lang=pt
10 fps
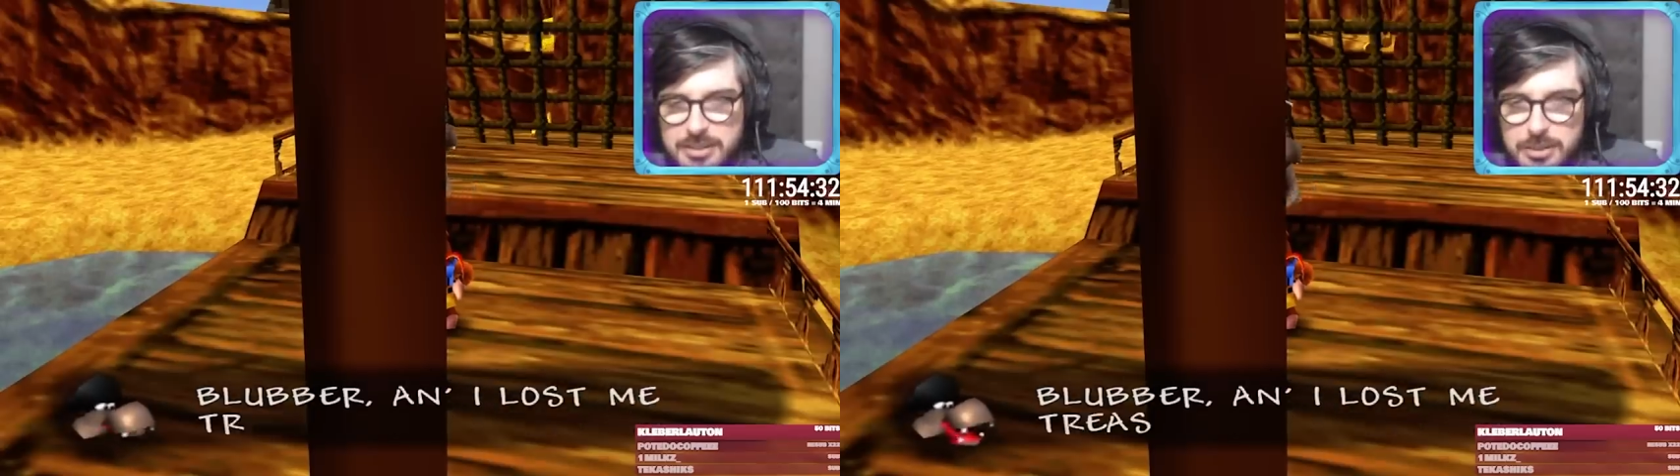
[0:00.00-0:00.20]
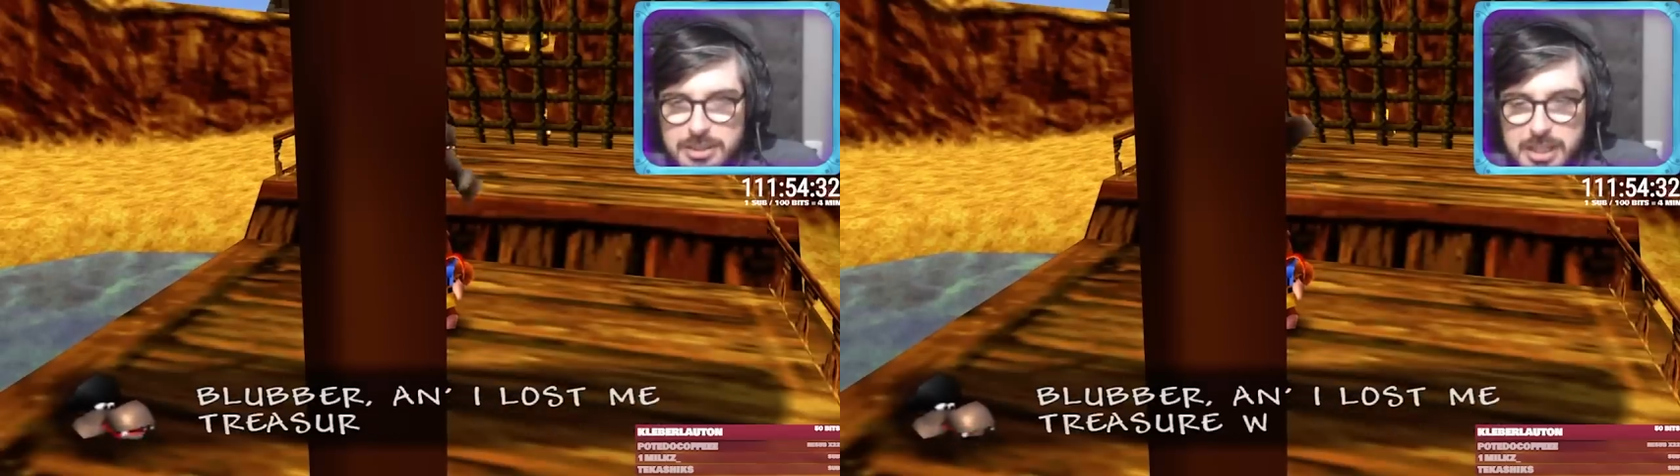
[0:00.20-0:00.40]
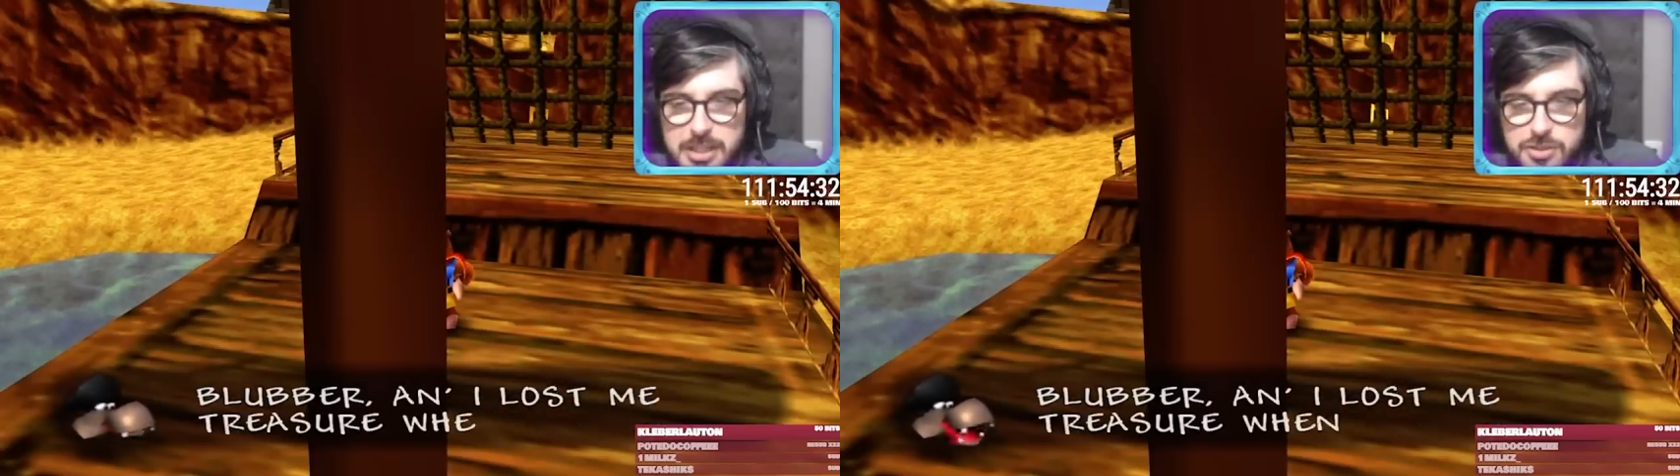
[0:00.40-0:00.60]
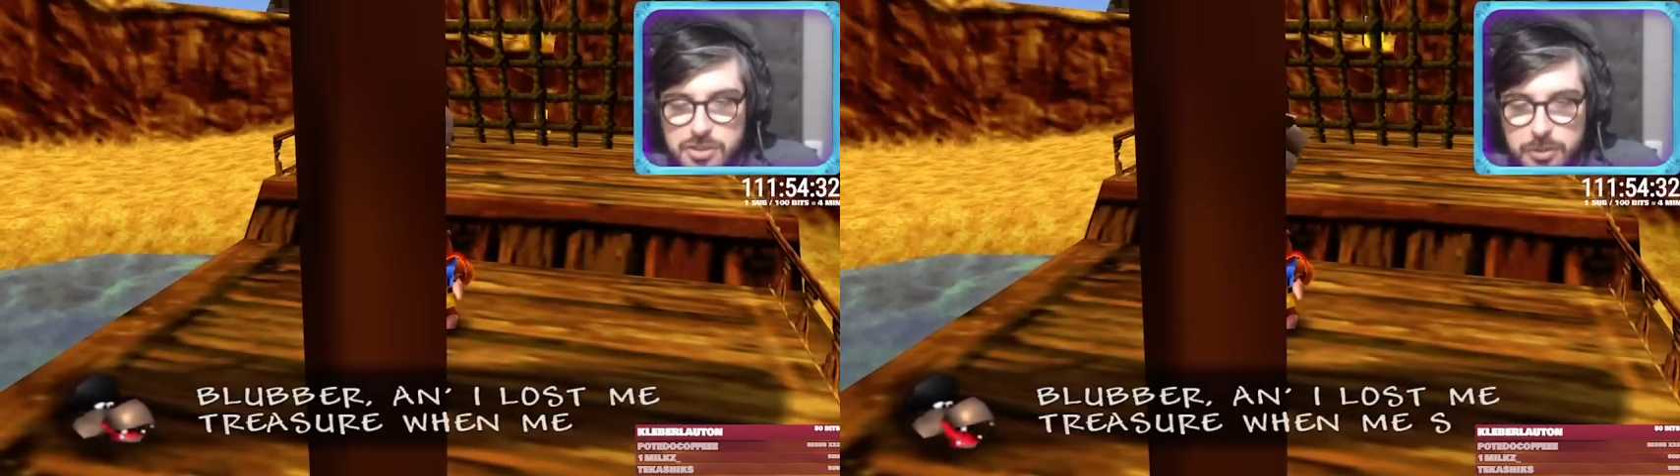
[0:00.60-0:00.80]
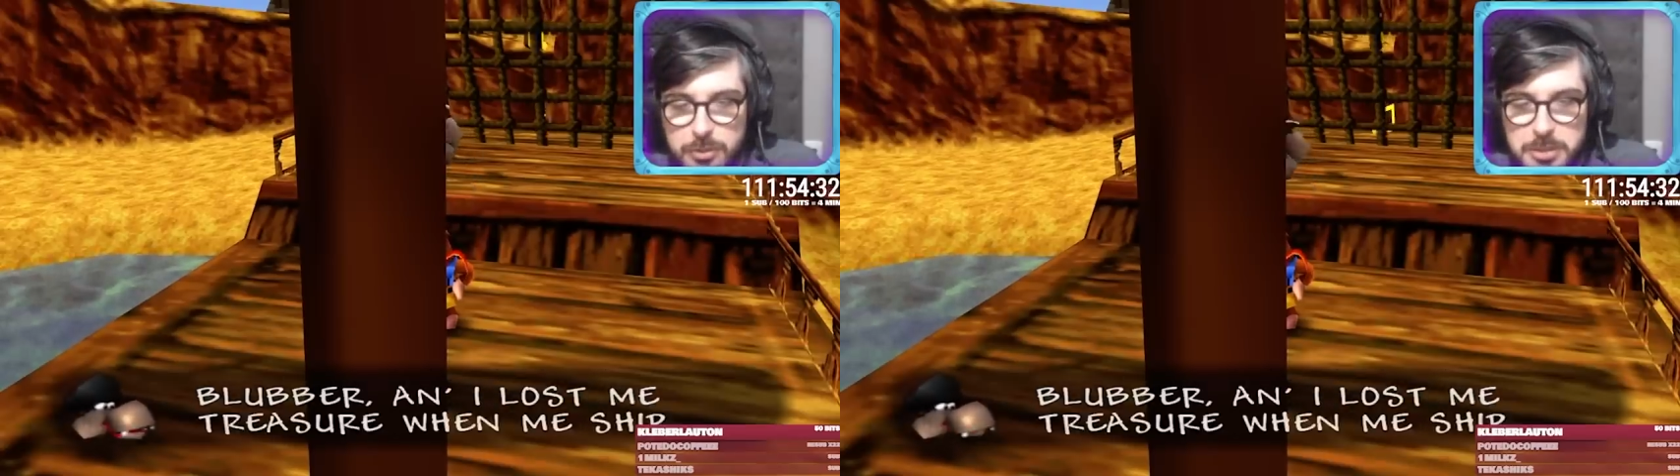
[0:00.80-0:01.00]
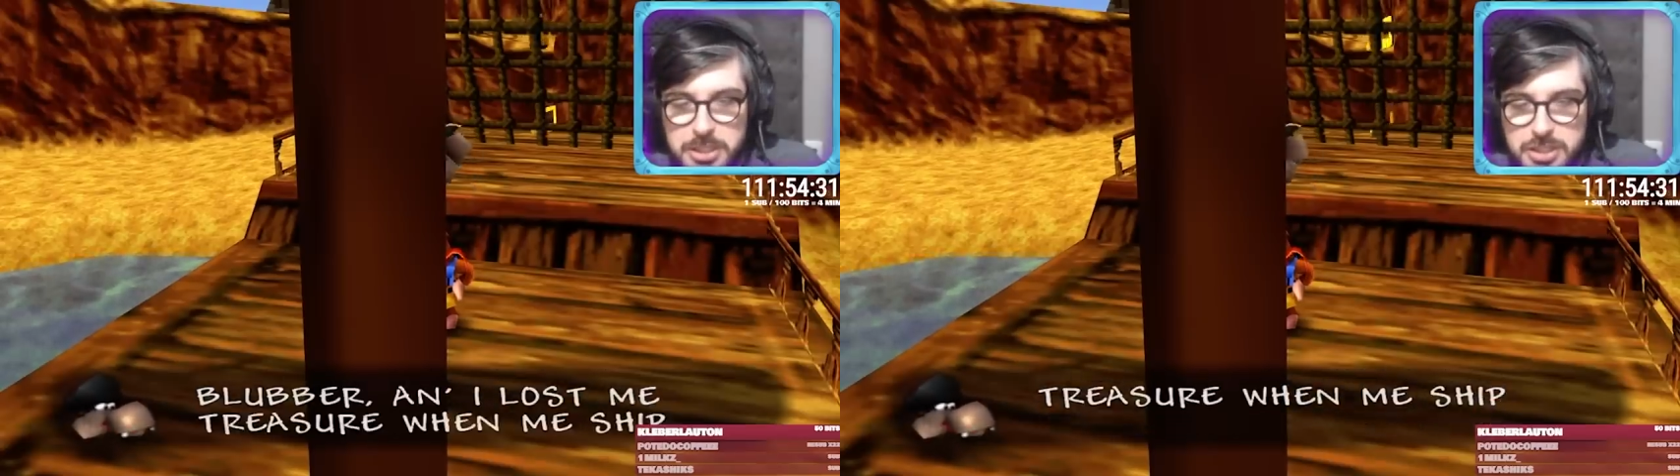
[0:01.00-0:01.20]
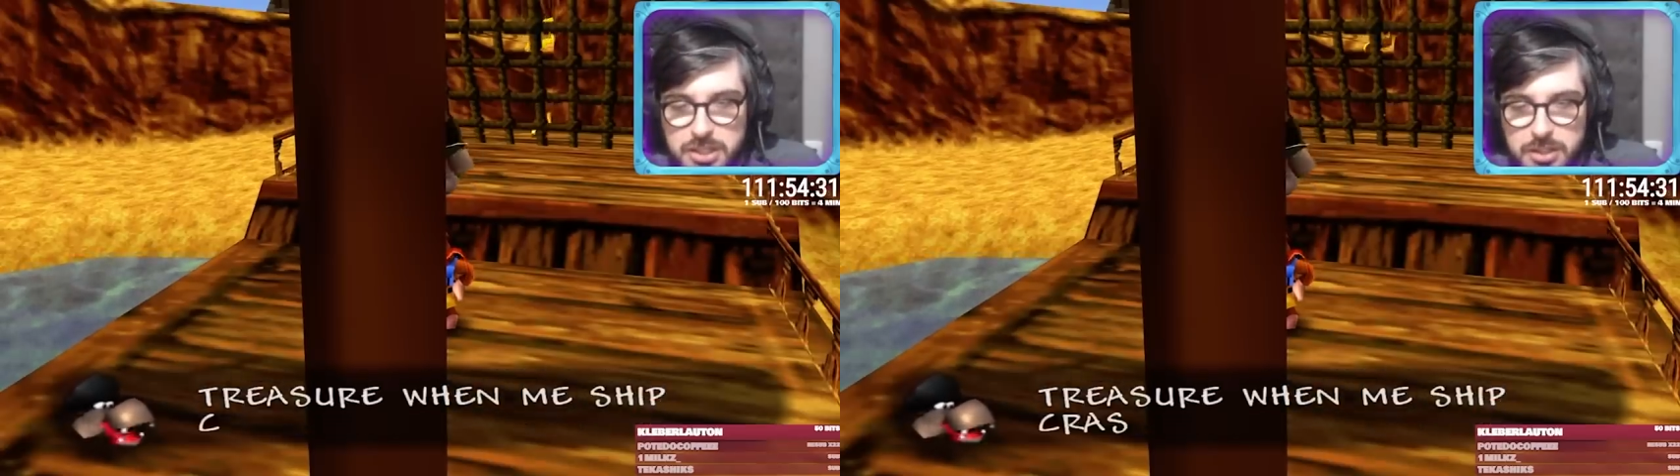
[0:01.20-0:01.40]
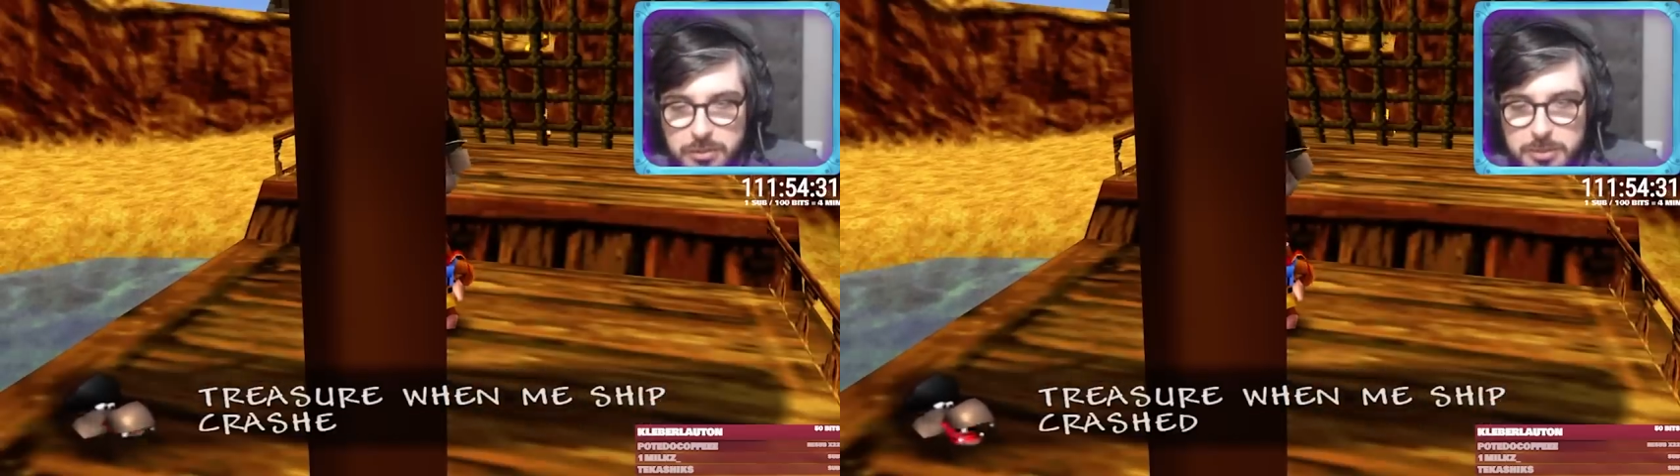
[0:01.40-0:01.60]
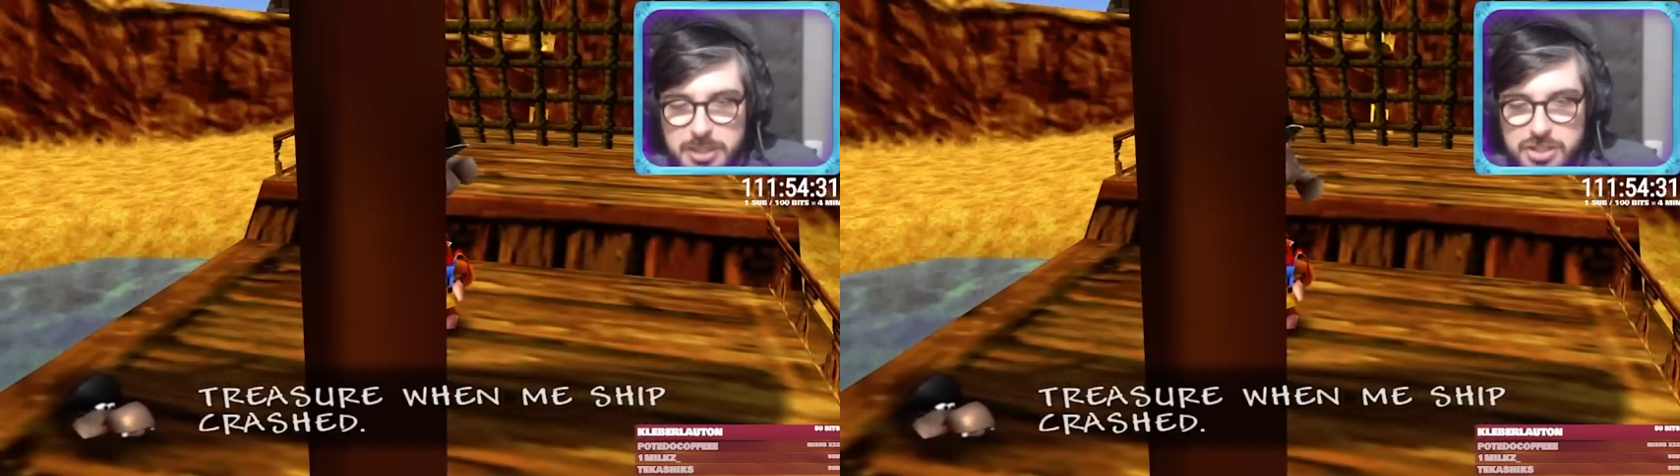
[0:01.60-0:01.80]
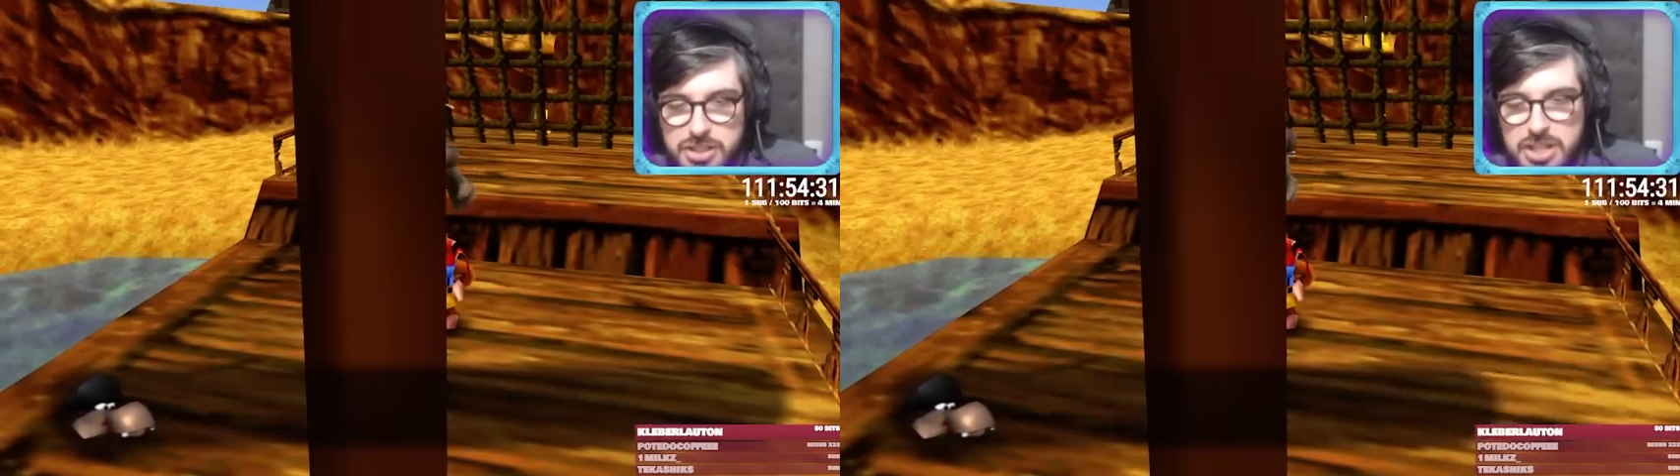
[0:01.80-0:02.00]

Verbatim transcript: Tô triste, não vou mentir, não vou mentir.